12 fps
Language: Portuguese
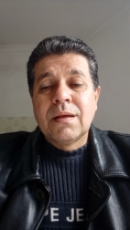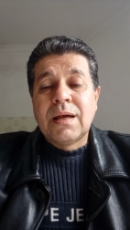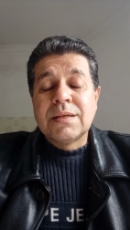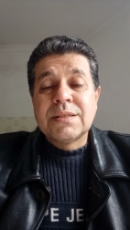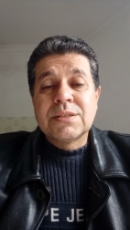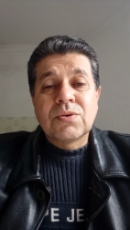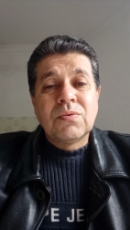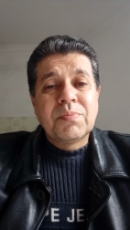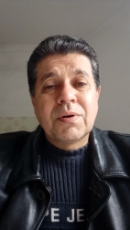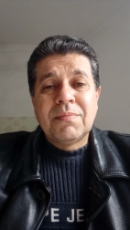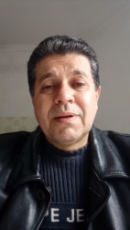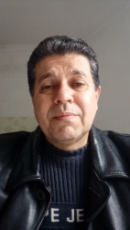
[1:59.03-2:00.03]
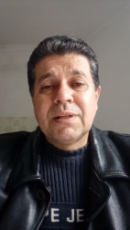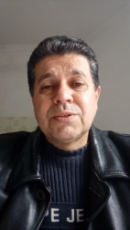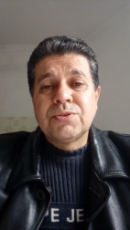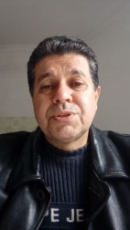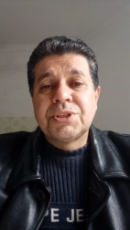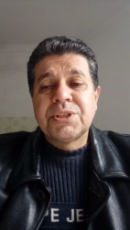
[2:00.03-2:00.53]
às vezes com um problema na
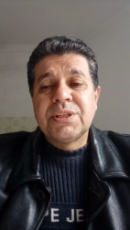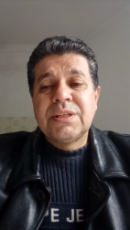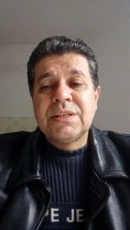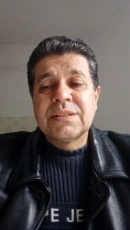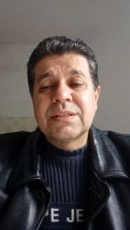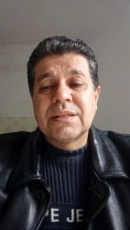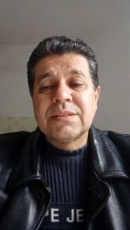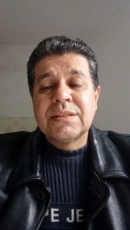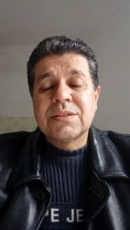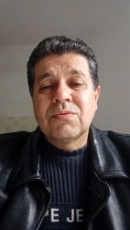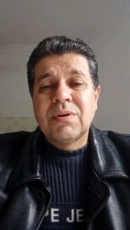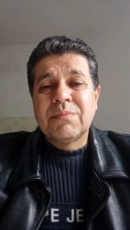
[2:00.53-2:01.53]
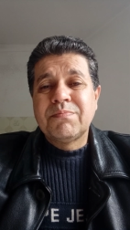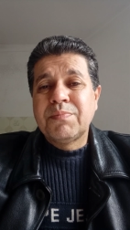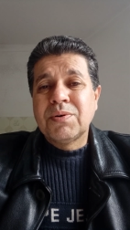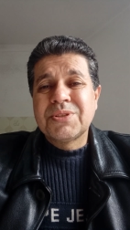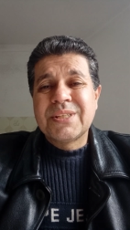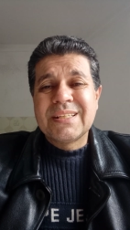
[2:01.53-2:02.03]
justiça, às vezes com uma
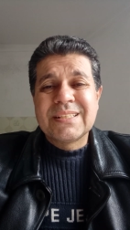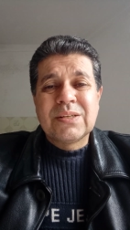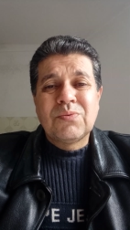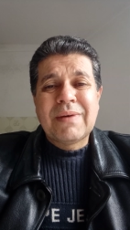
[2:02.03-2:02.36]
possessão